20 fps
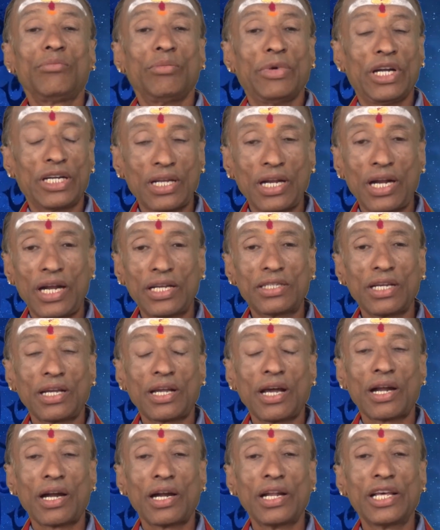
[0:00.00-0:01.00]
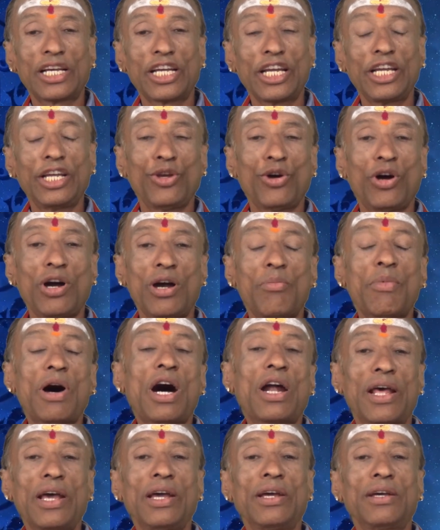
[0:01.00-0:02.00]
மேஷராசிக்காரர்களுக்கு
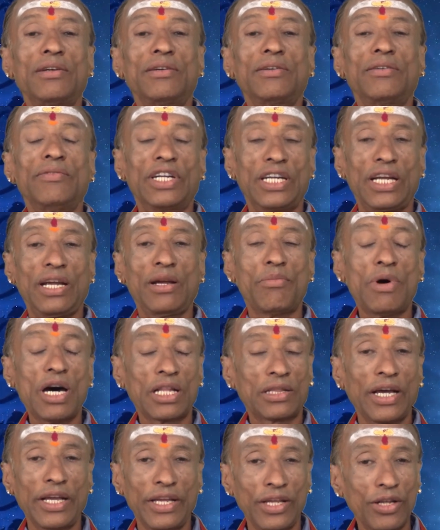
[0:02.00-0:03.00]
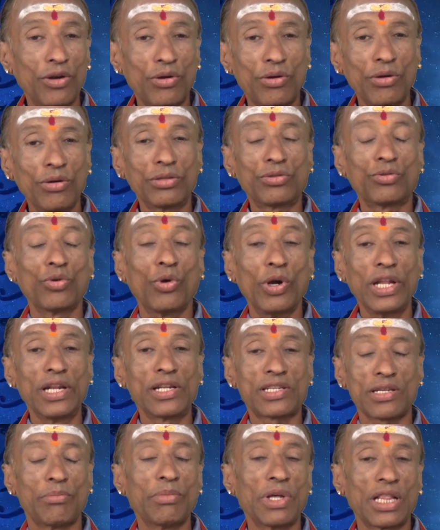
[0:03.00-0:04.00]
யோகமான விஷயமாக தான் இருக்கும்
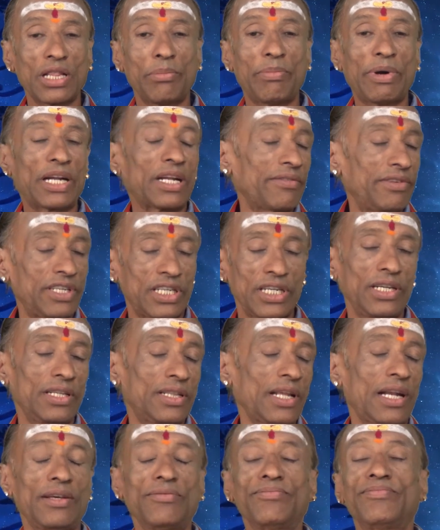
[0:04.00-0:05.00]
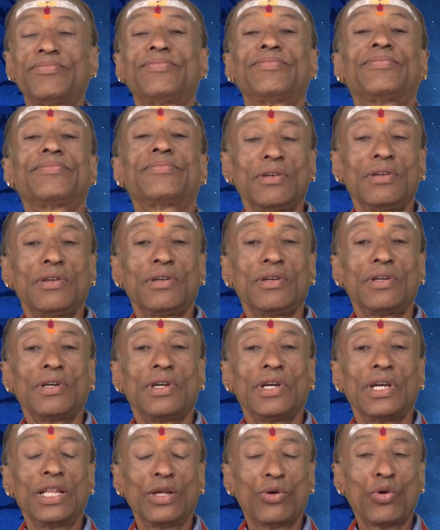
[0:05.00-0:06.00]
தொழில் சம்பந்தப்பட்ட விஷயத்தில்
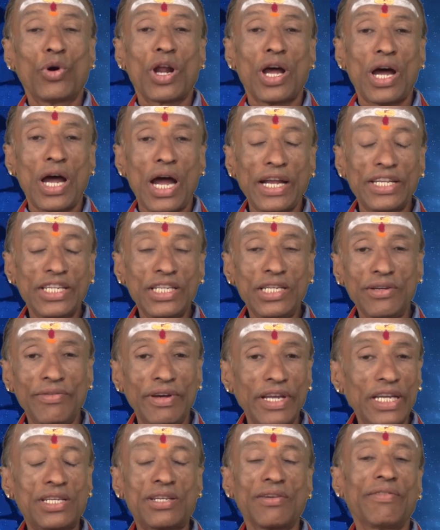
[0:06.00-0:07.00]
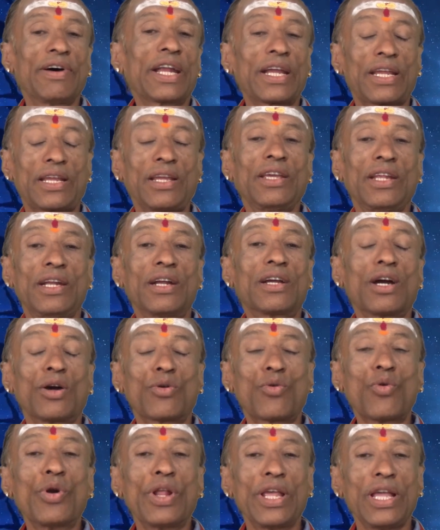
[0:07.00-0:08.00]
இது ஒரு அஞ்சு வயசு வரைக்கும்
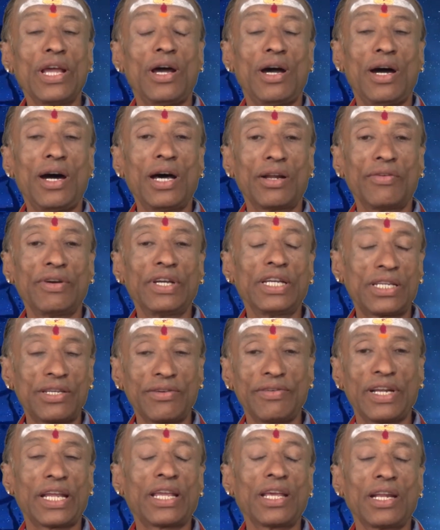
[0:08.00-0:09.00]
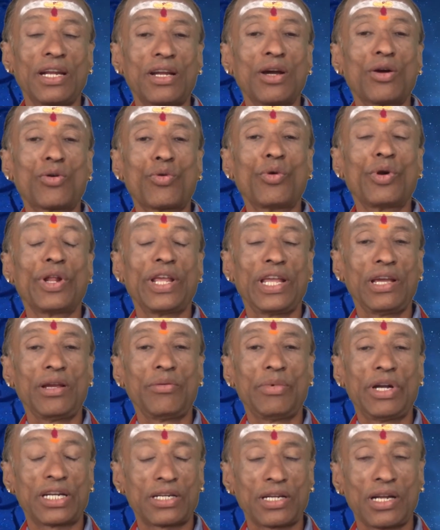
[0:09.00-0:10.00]
இருக்கக்கூடிய ஆறு வயசு வரைக்கும் இருக்கக்கூடிய
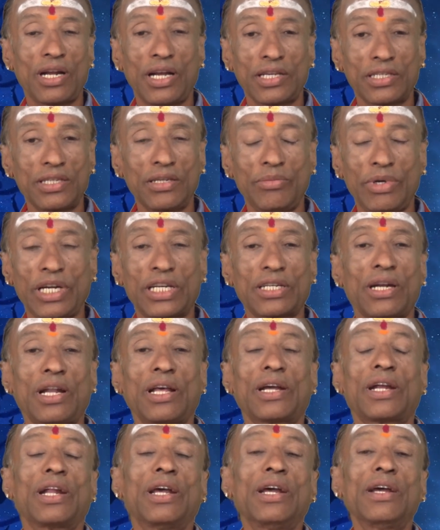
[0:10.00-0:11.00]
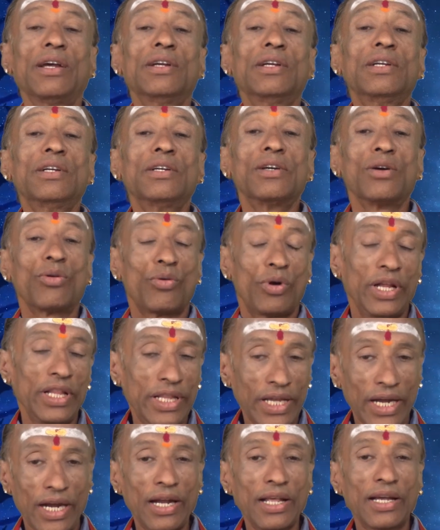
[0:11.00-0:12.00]
மேஷராசி மேஷலக்கண
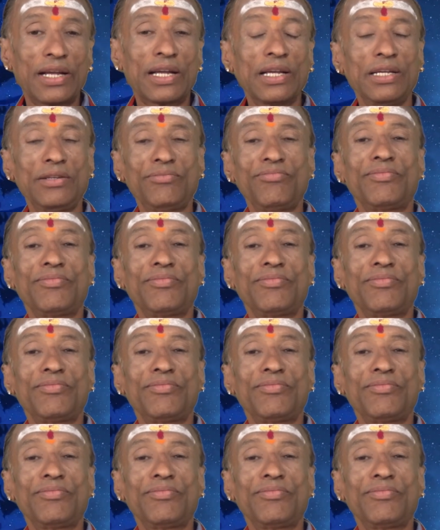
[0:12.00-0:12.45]
குழந்தைகளுக்கு